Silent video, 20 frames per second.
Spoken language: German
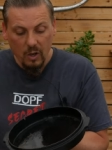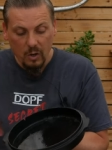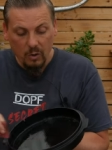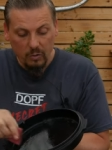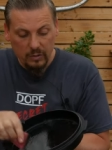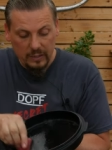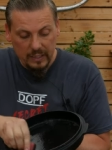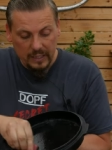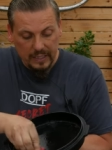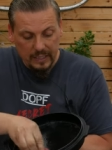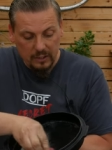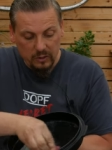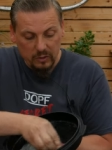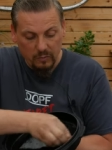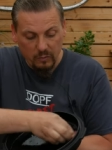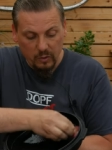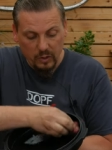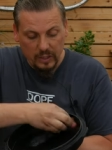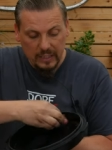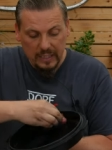Und dann kriegst du
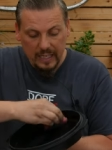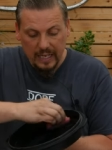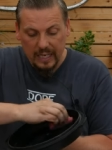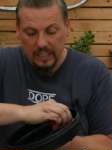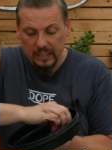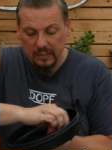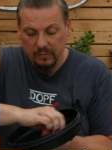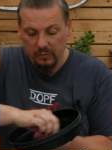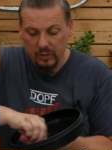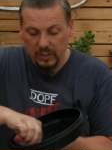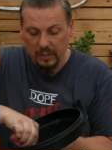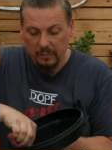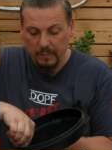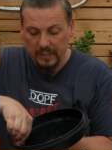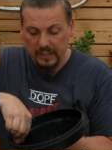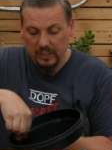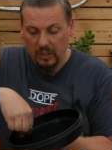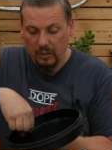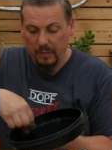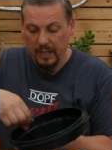wirklich alles wunderbar
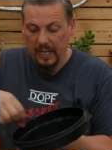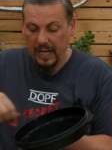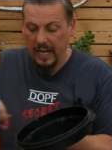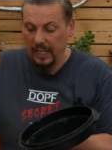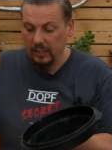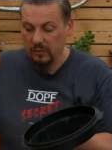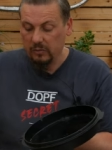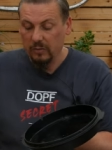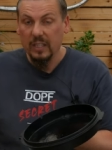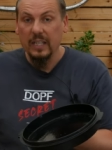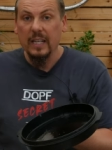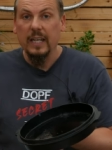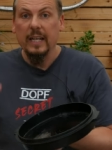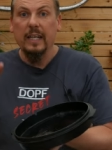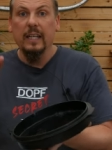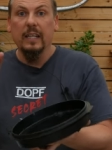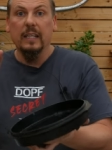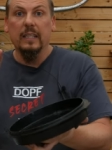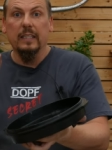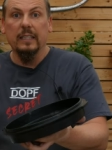sauber. Also,
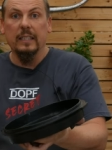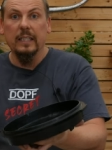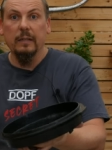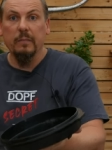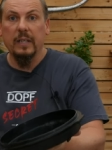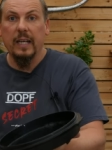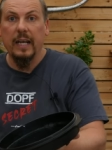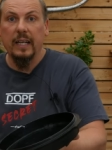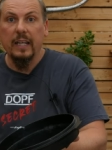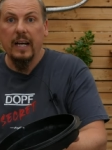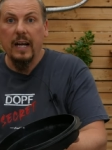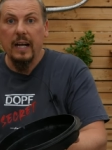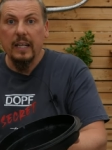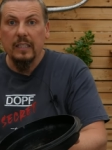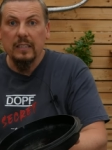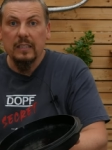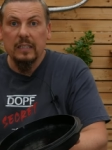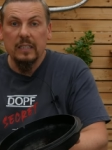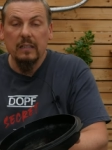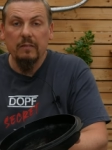nimm keine
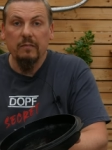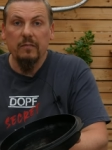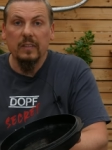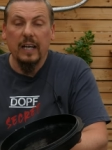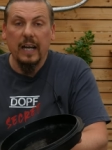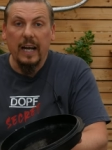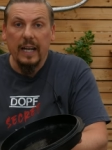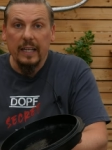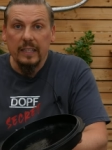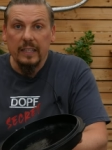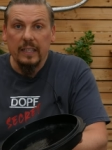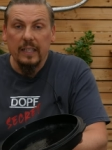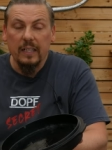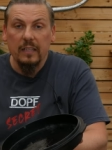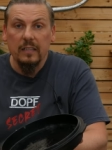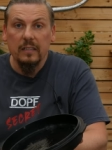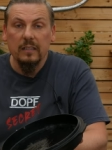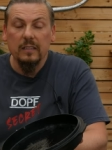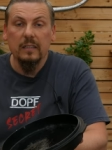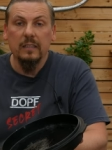aggressiven
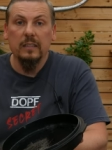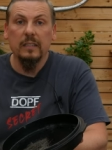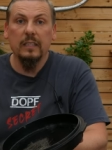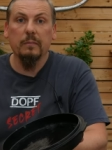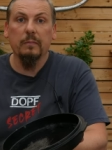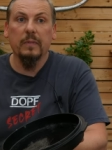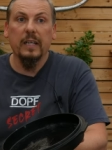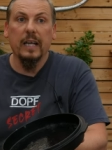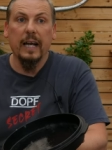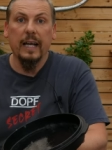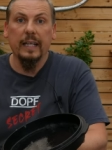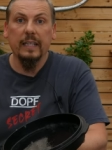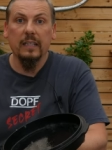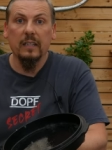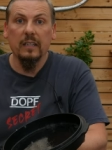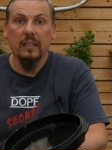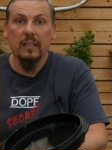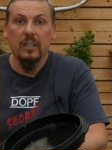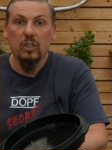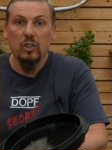Reiniger, nimm
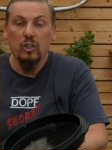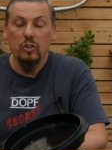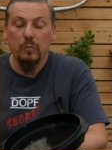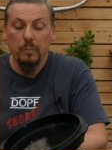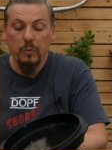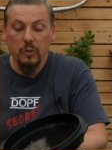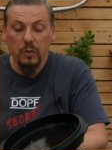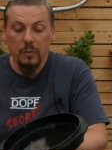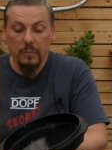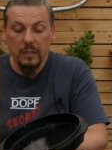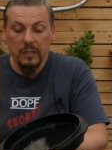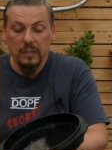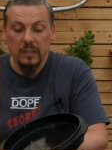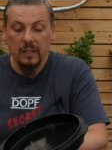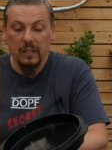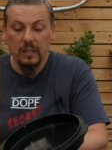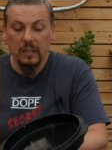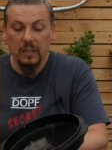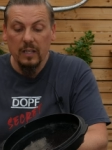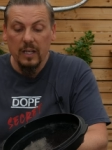keine
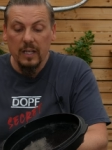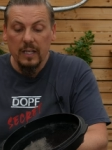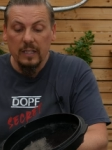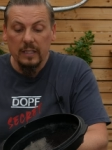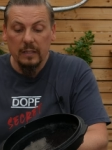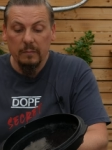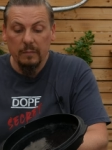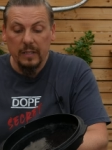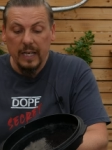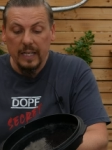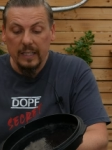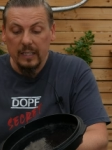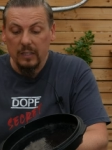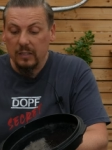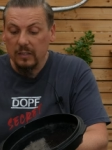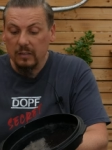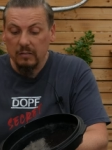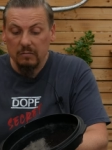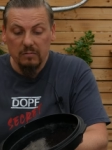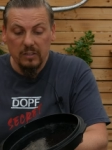Spülmittel, nimm
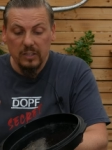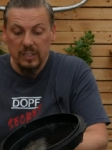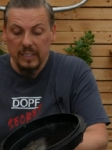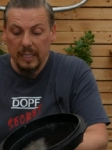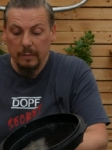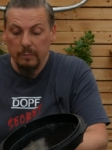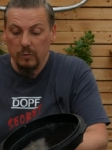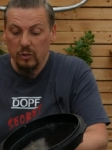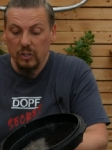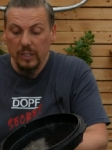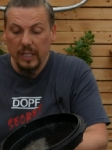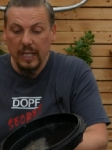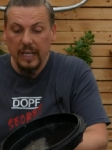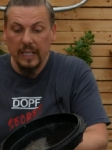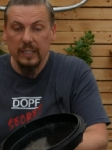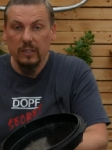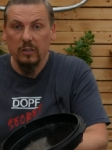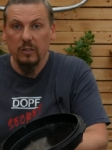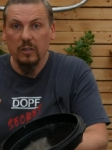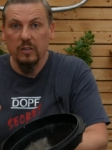keine chemischen
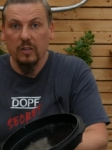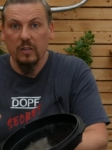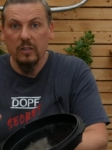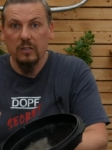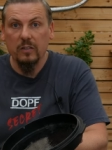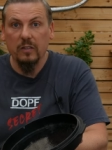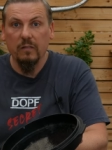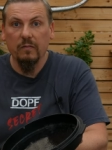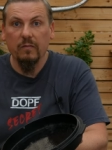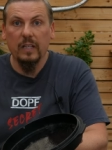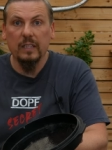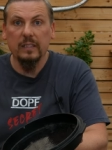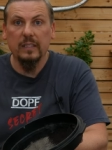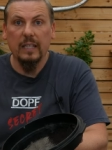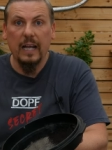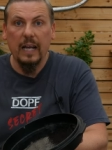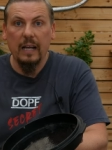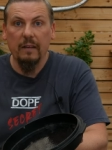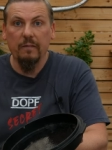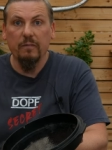Reiniger, sonst irgendwas.
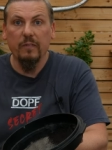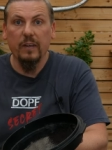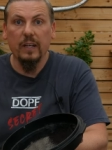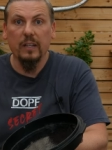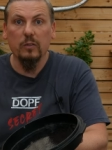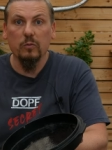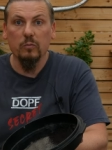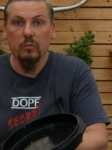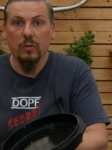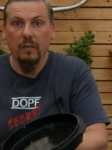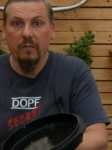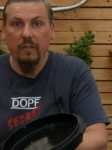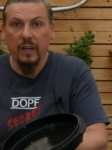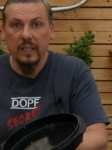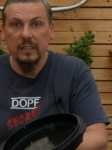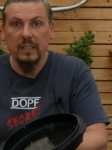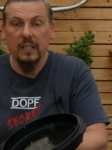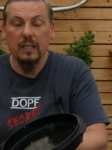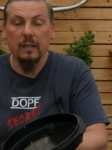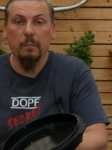Einfach nur
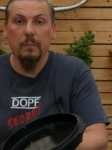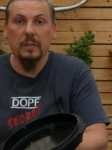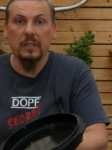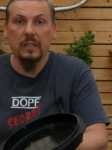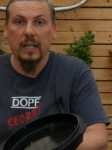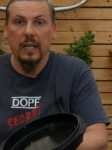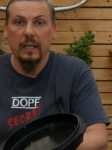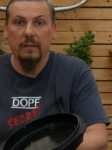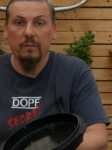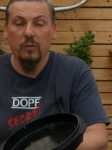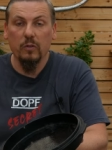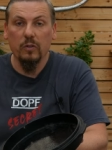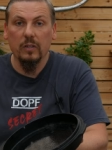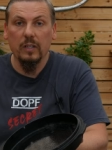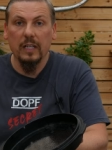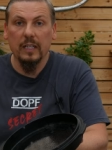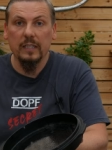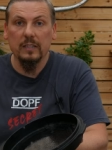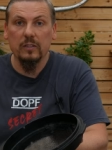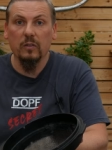Wasser, ein bisschen einwirken
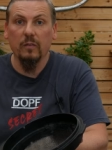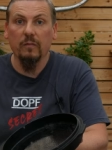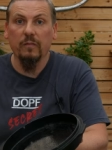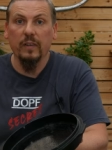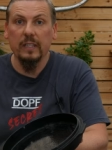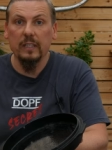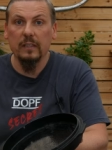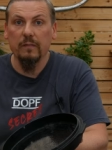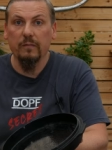lassen. Und wenn die